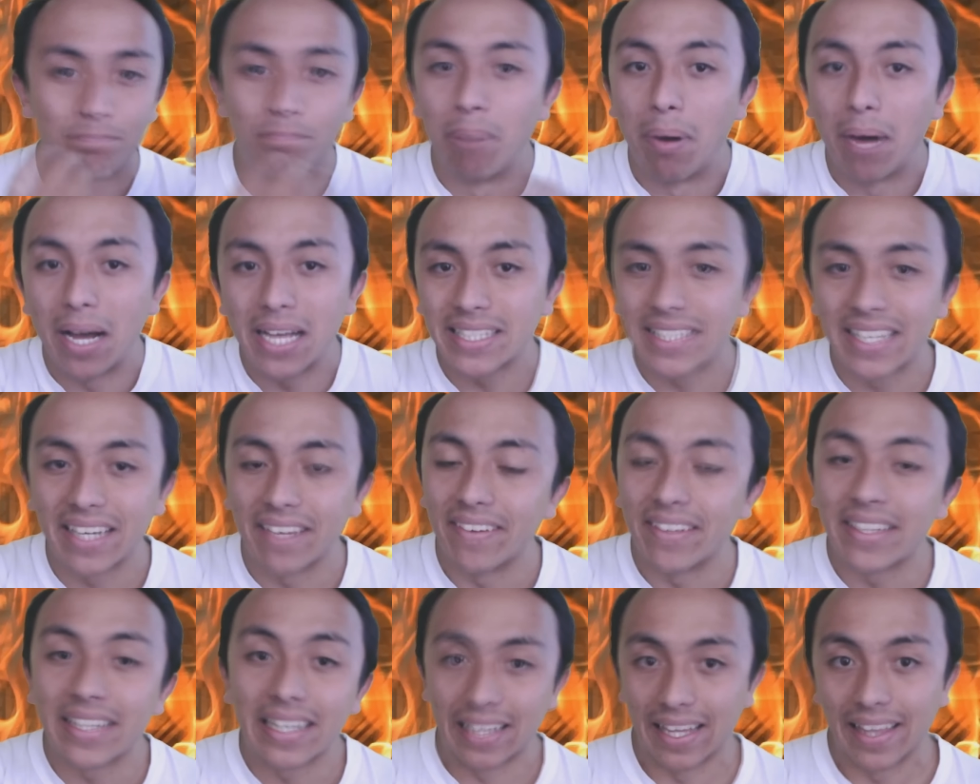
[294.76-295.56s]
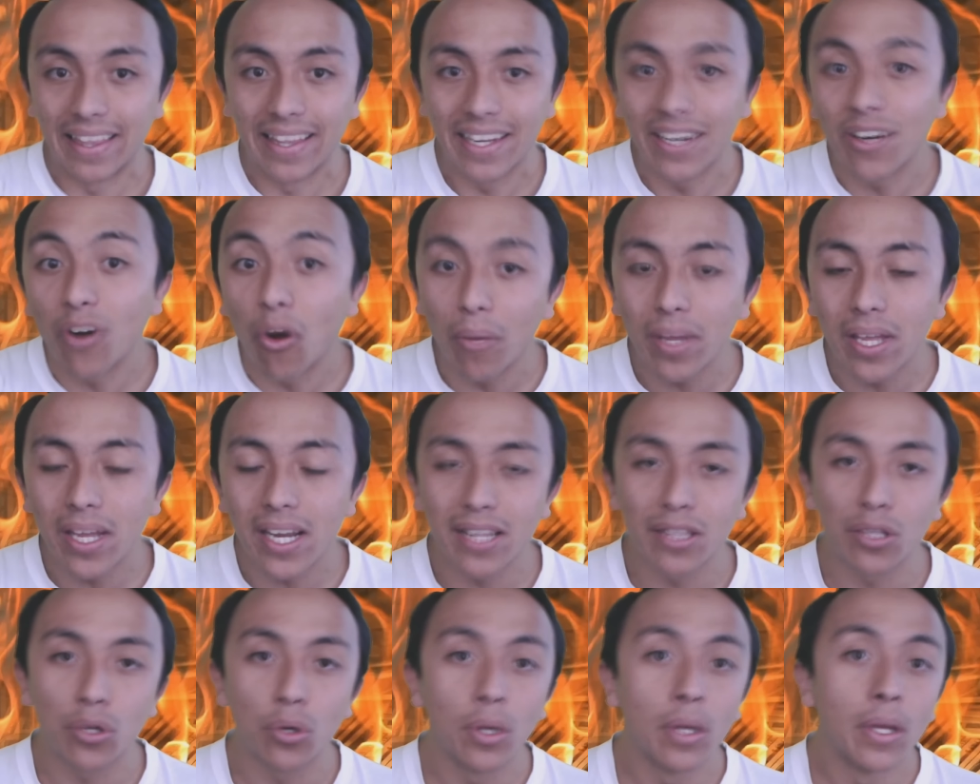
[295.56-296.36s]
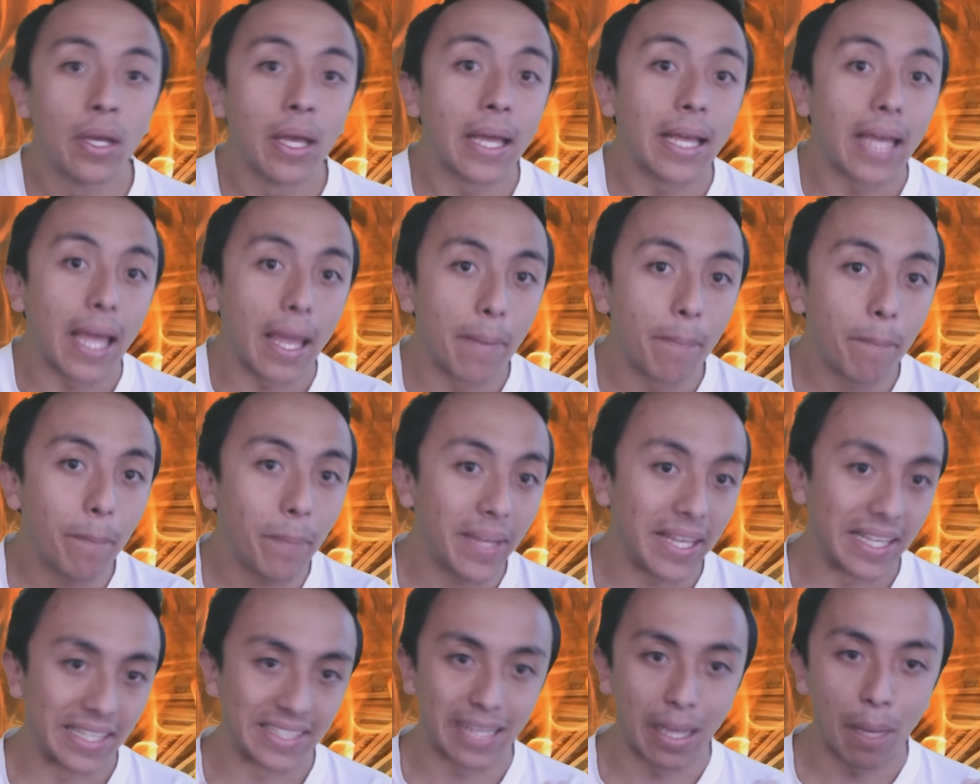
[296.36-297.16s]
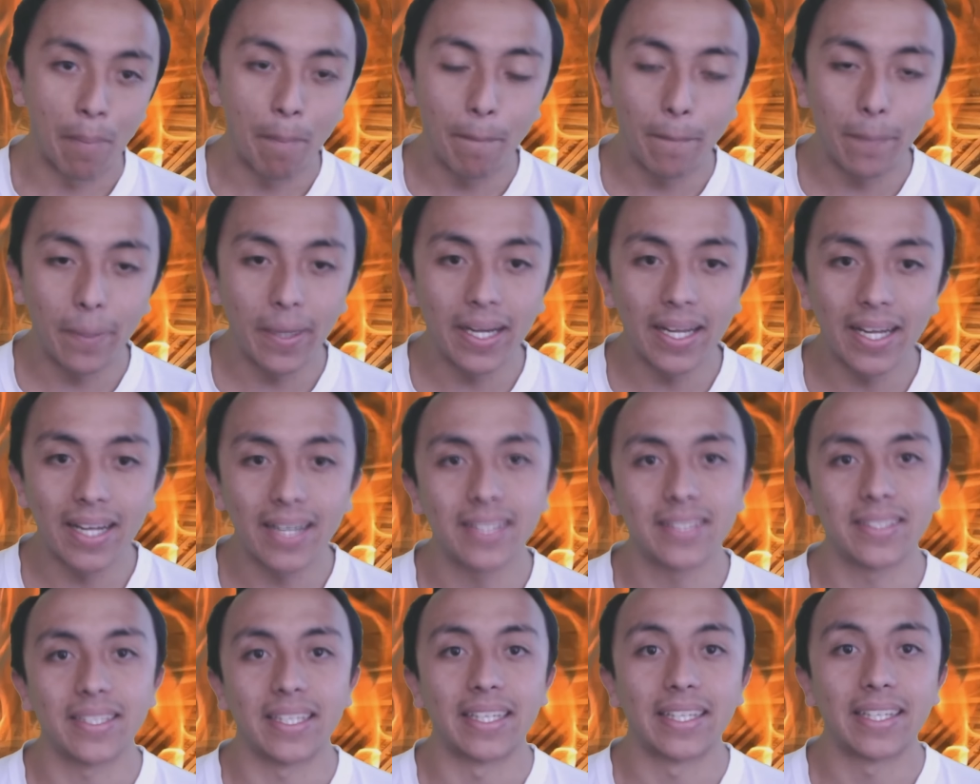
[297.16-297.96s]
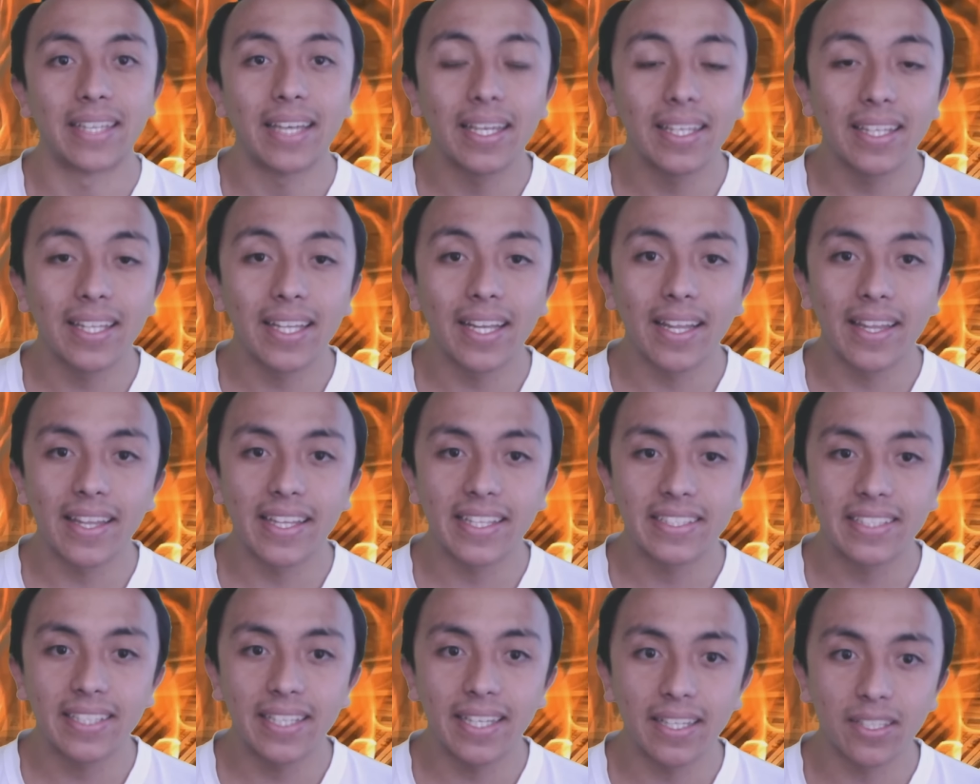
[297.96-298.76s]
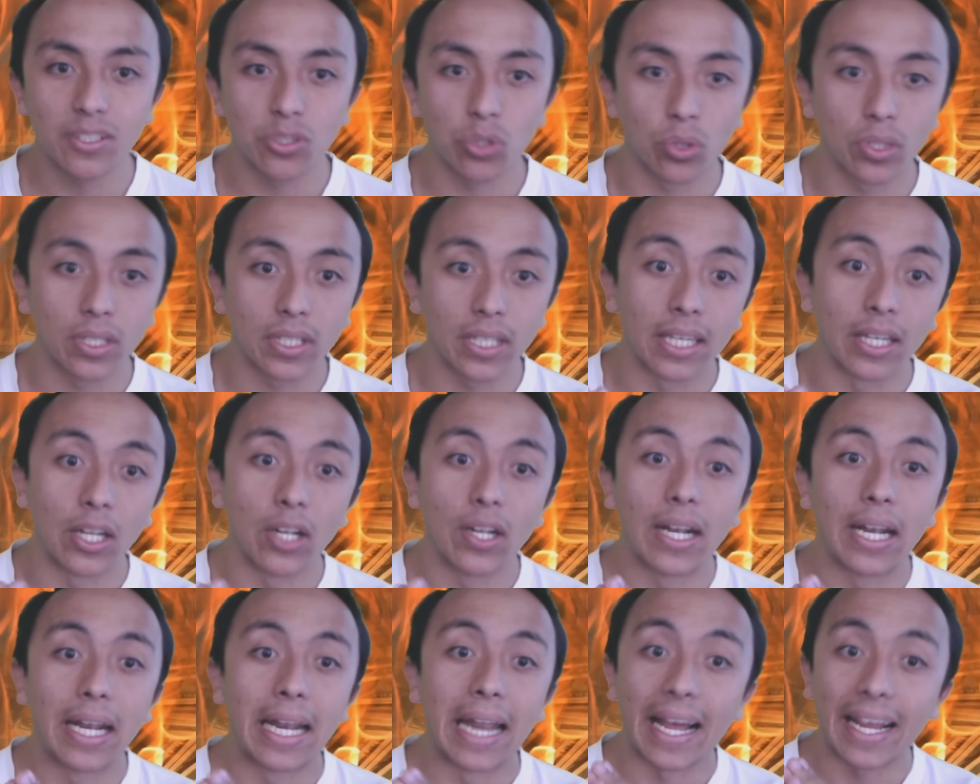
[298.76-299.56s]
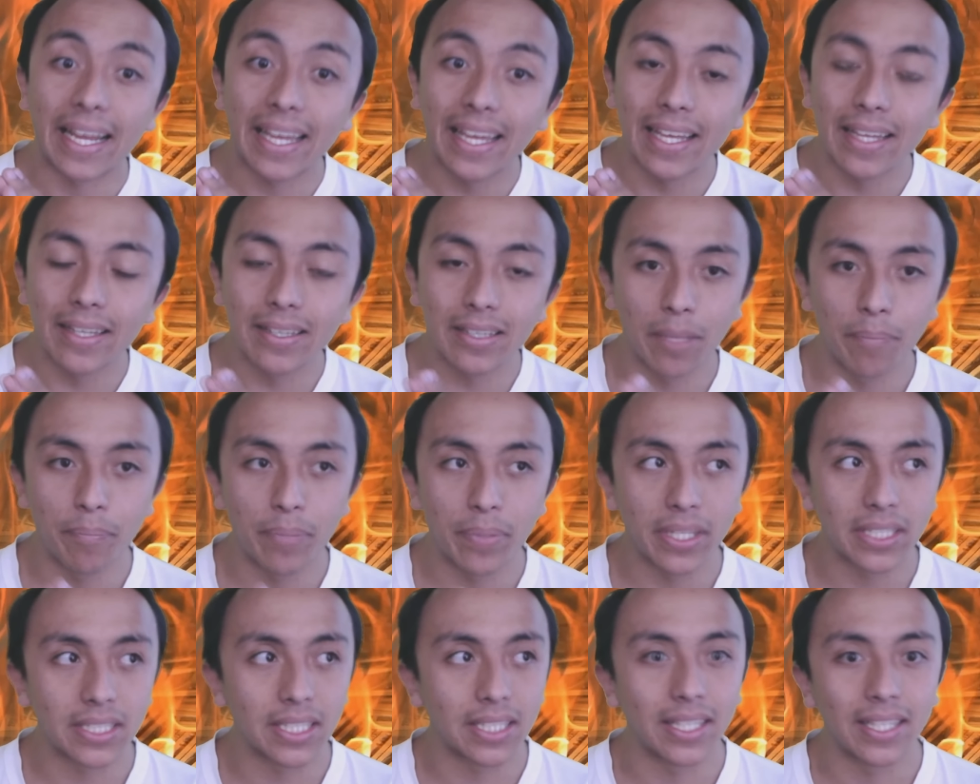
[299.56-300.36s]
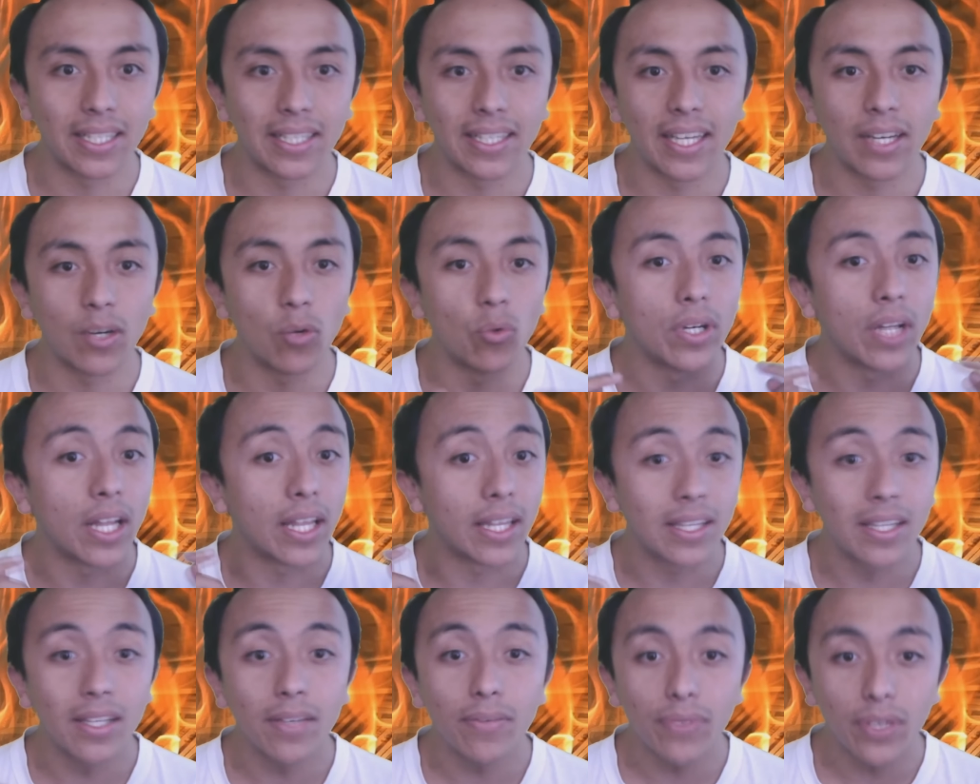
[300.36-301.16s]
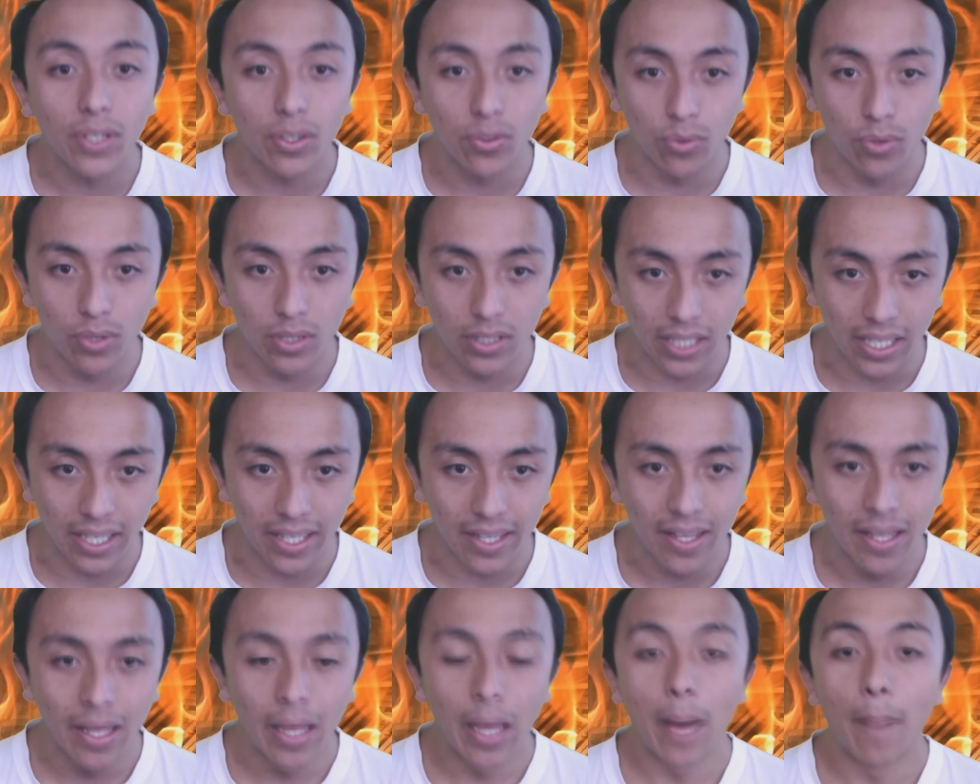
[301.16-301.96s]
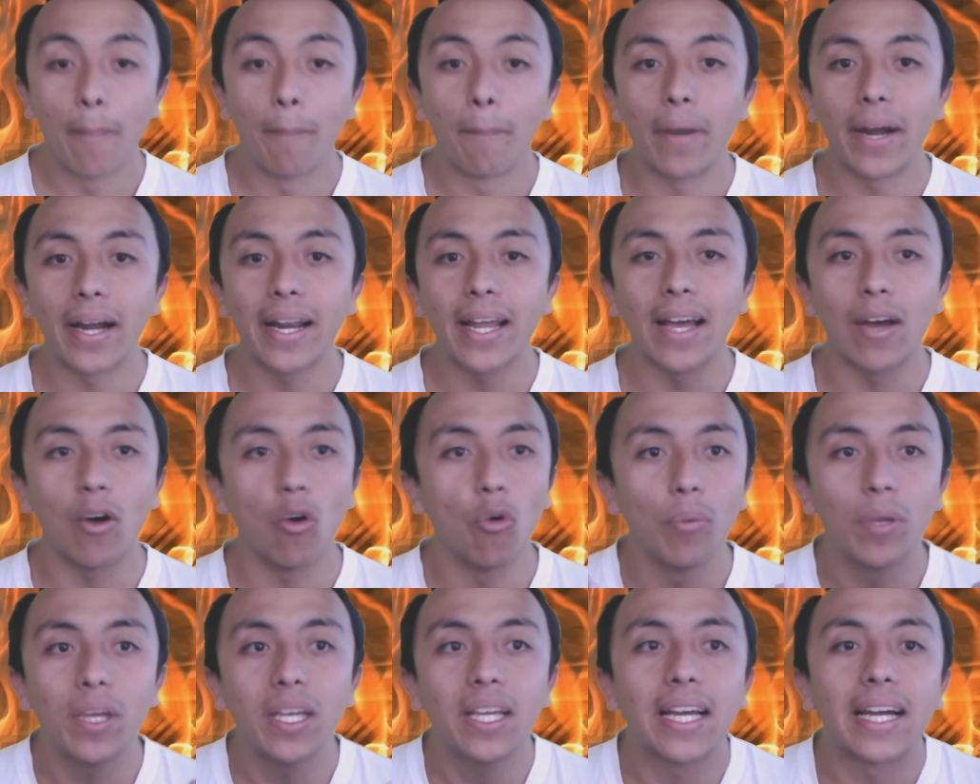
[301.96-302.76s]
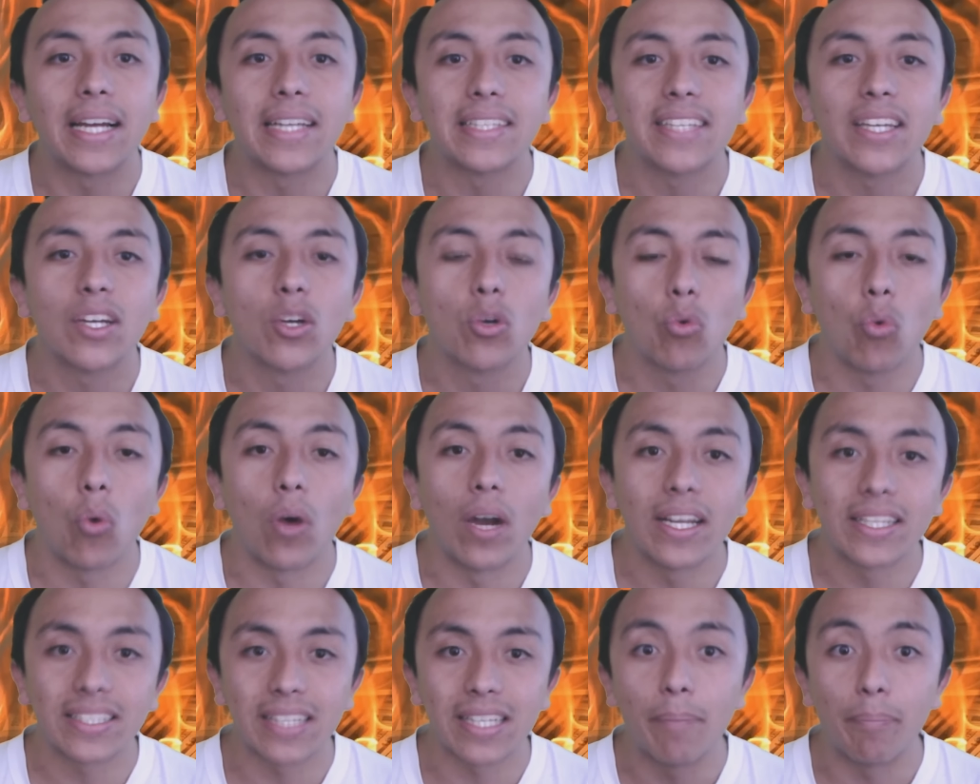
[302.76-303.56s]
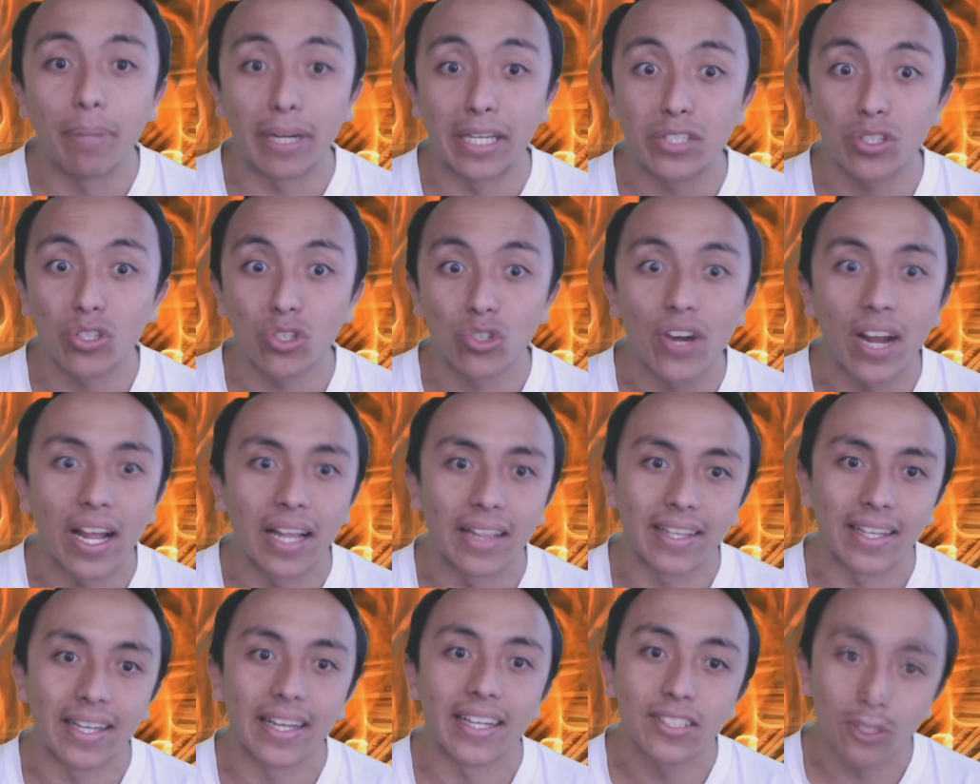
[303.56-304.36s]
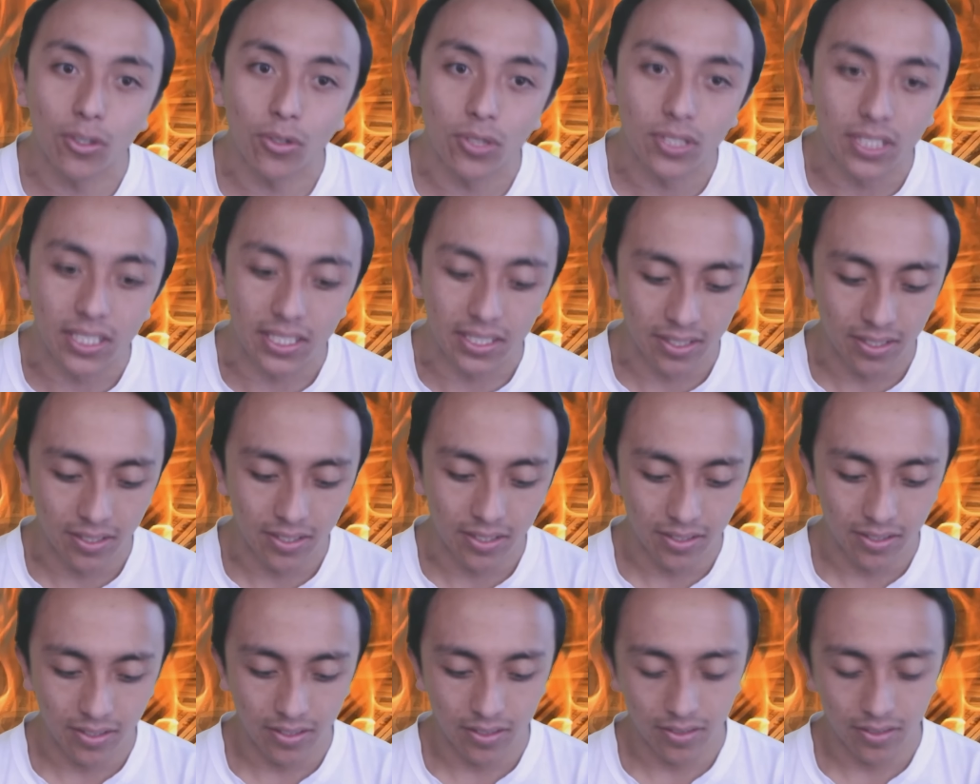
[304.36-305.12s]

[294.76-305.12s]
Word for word: básicamente te da el gobierno empieza a ampliarse. ¿Qué quiere decir eso? Que la gente empieza a tener una dificultad para ubicarse en cuál es el precio real de las cosas.